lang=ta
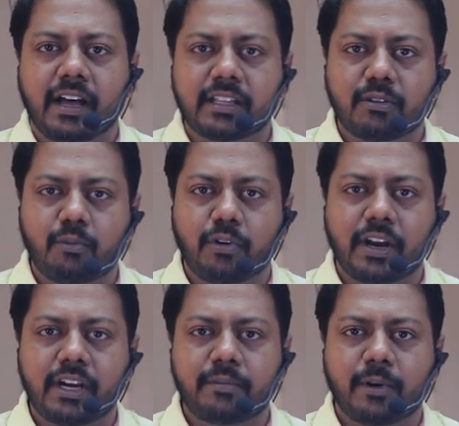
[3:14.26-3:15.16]
அதுக்கு
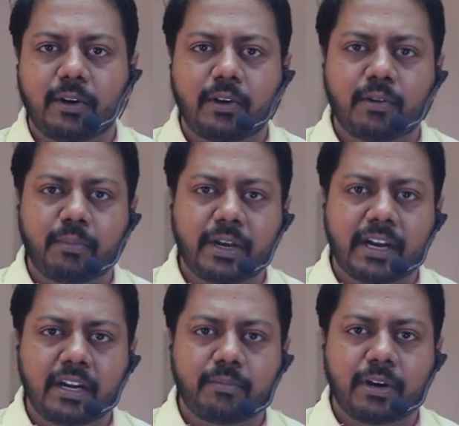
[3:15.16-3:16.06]
முன்னாடி பல்லுலையும்
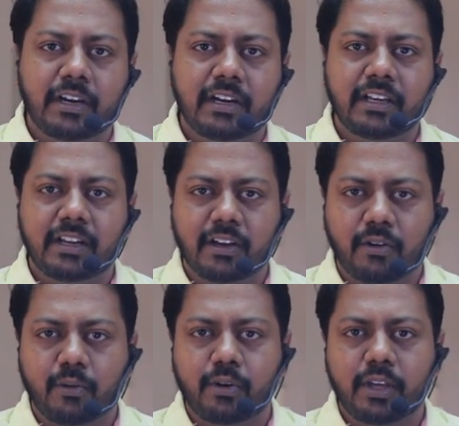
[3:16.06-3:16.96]
பின்னாடி பல்லுல
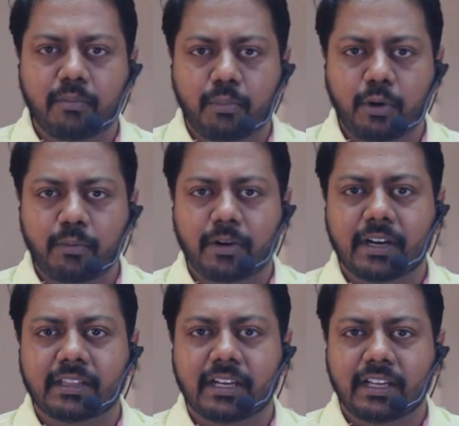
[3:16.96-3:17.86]
இருக்கக்கூடிய
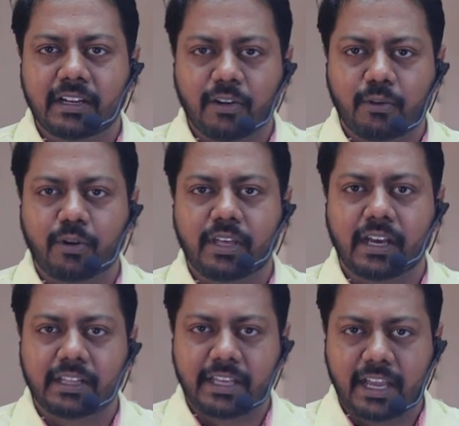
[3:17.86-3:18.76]
புடிமானத்துல இருக்கக்கூடிய
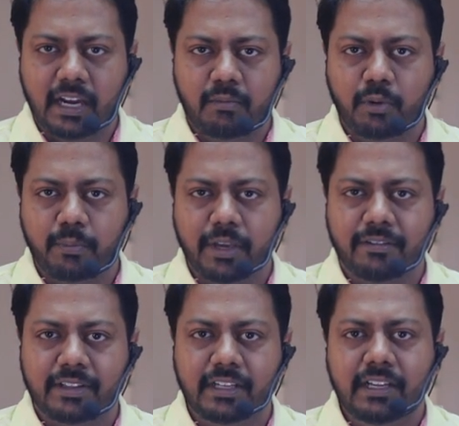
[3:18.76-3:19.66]
அந்த எலும்புமே
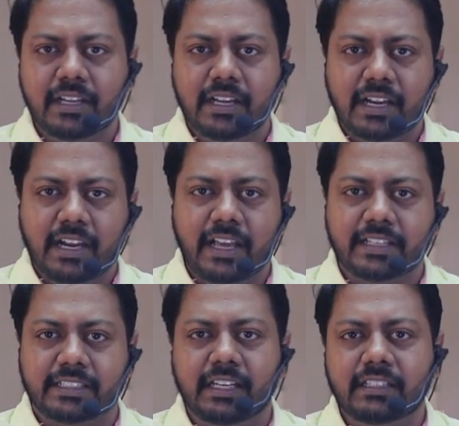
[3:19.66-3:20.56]
வந்து
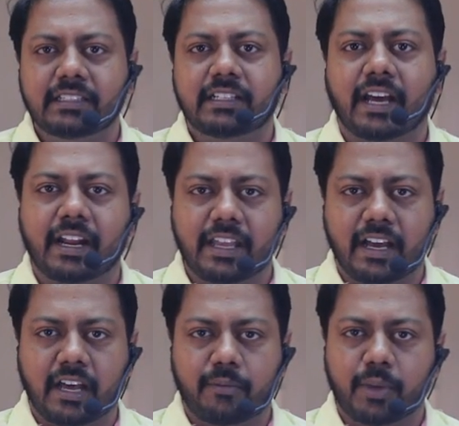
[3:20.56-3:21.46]
லேசா கரைய
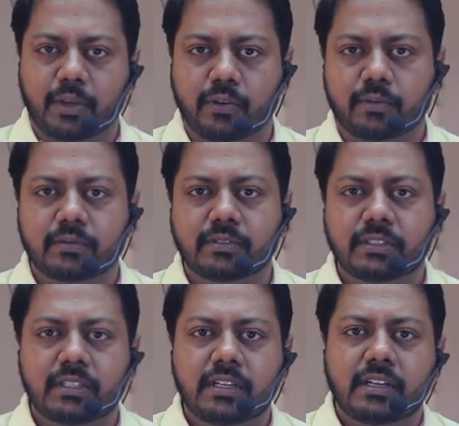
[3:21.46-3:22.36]
ஆரம்பிக்கும்
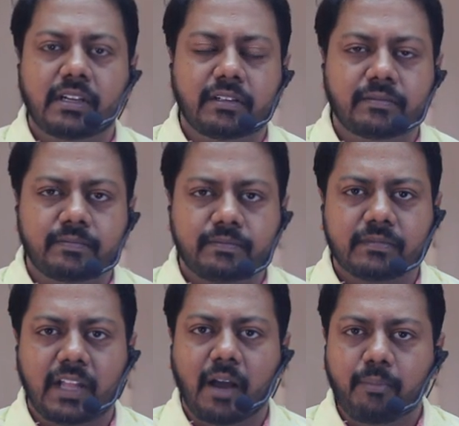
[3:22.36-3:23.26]

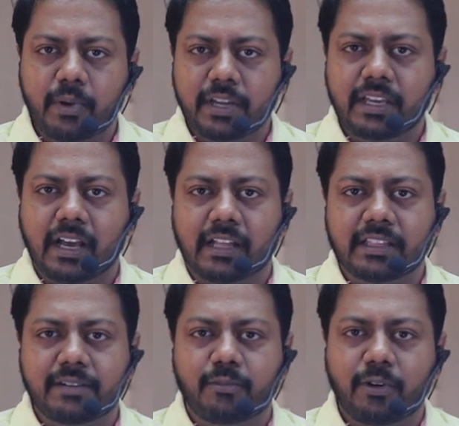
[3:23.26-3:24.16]
அப்படி
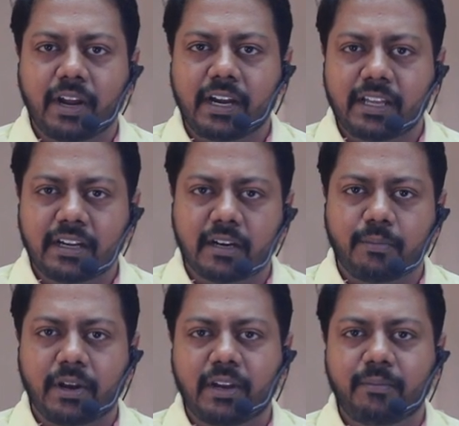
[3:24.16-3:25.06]
அந்த முன்னாடி இருக்கிற
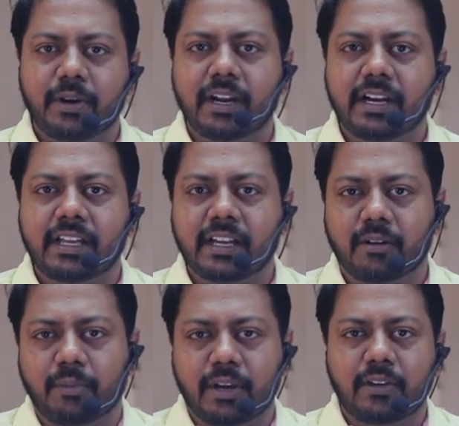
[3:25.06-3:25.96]
பள்ளியும் பின்னாடி
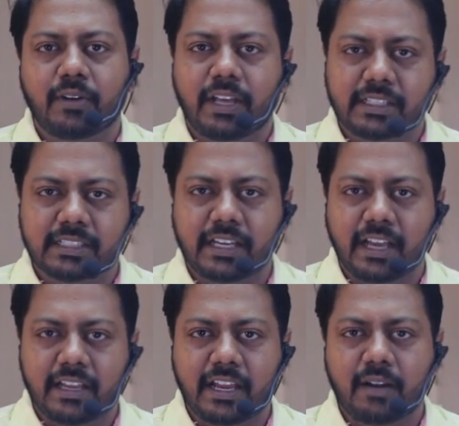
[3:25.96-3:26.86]
இருக்கிற பள்ளியும் லேசா
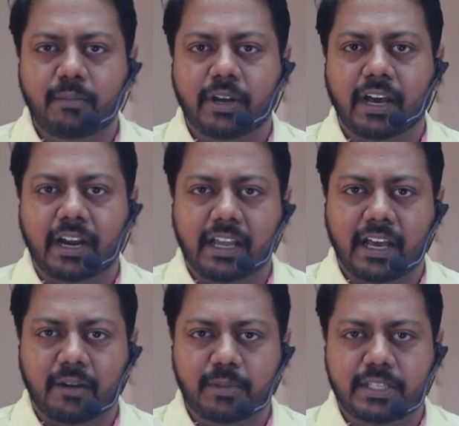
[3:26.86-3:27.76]
எலும்பு கரைய
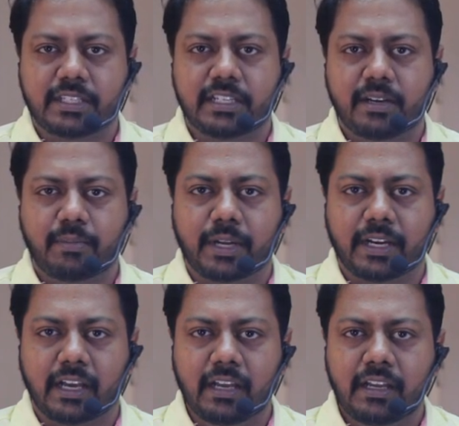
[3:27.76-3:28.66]
ஆரம்பிச்சிச்சு
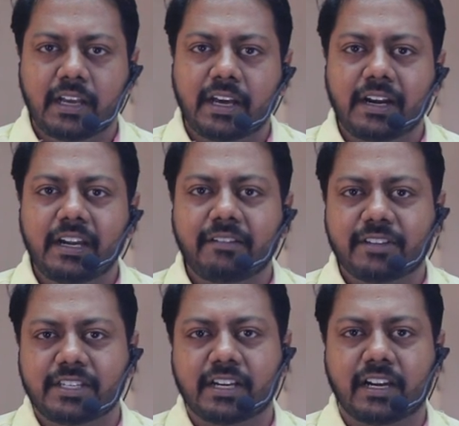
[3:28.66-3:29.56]
அப்படின்னா ரெண்டு
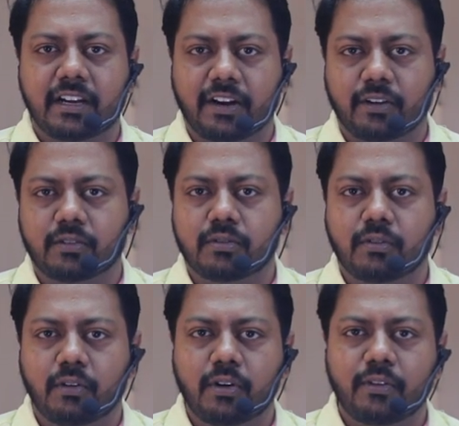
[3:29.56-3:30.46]
விஷயங்கள் நடக்கும்
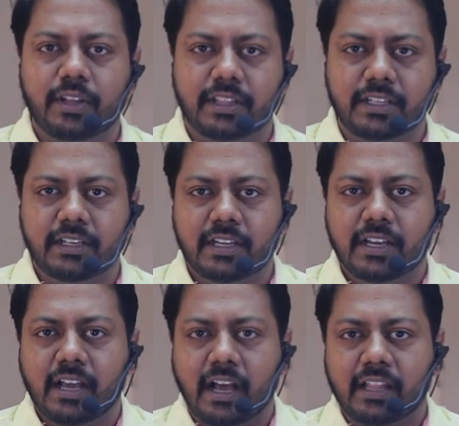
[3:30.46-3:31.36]
ஒன்று வந்து
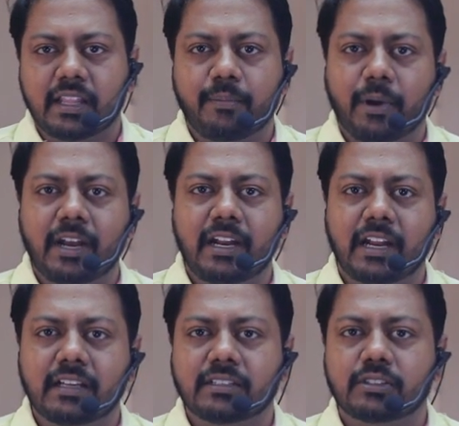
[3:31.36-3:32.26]
அந்த
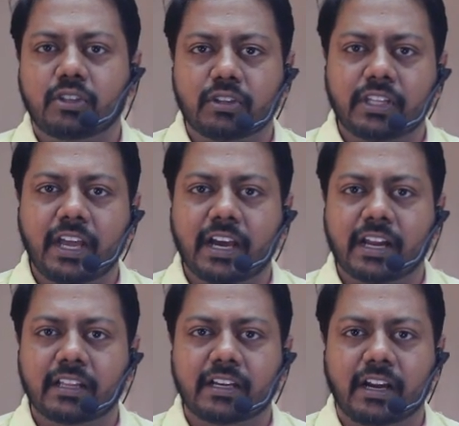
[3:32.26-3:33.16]
பல்லுல
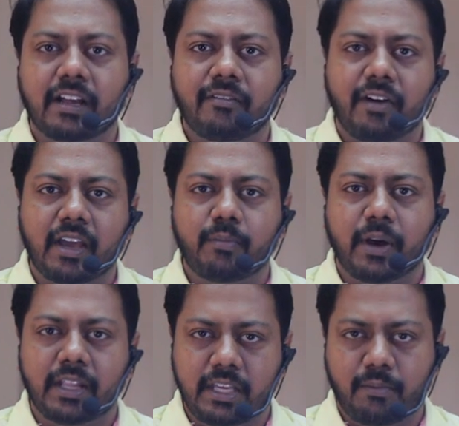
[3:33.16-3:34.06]
சொத்தையாகிறதுக்கான
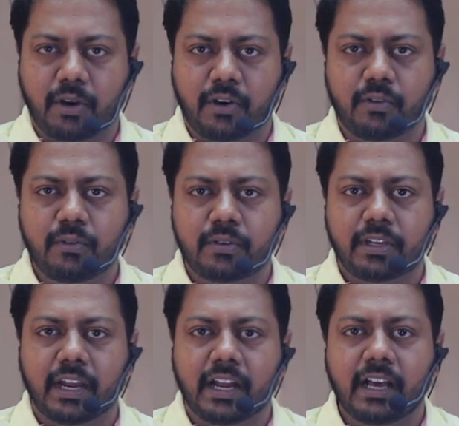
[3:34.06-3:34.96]
வாய்ப்பு அதிகமாகும்
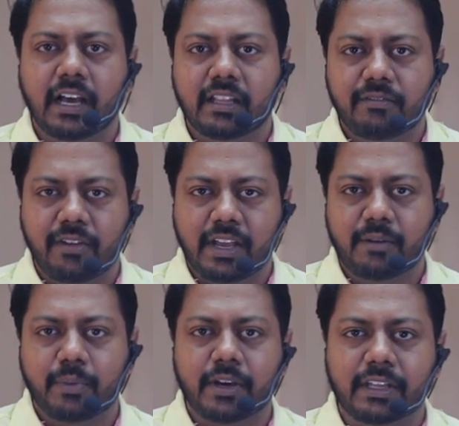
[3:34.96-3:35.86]
ஏன்னா அது
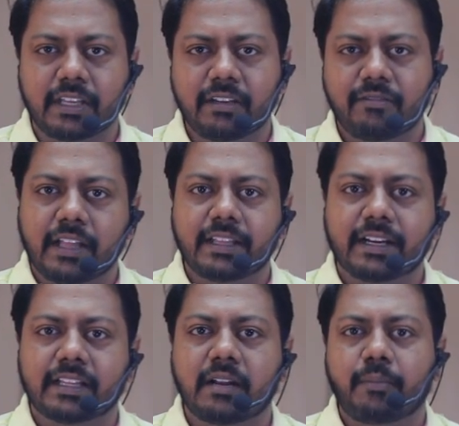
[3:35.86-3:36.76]
வேர்பகுதி அந்த
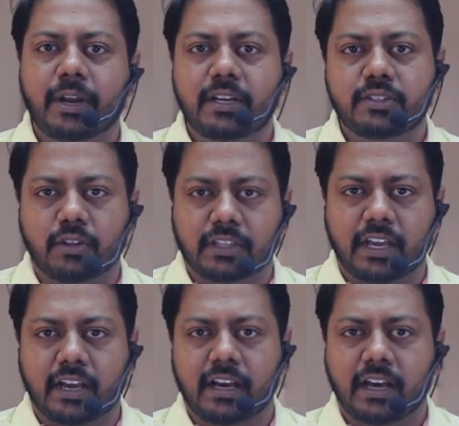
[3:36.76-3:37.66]
இடத்துல பல்லு
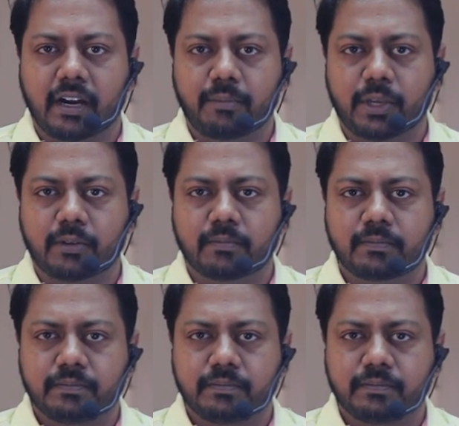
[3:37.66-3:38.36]
சொத்தையாக ஆரம்பிக்கும்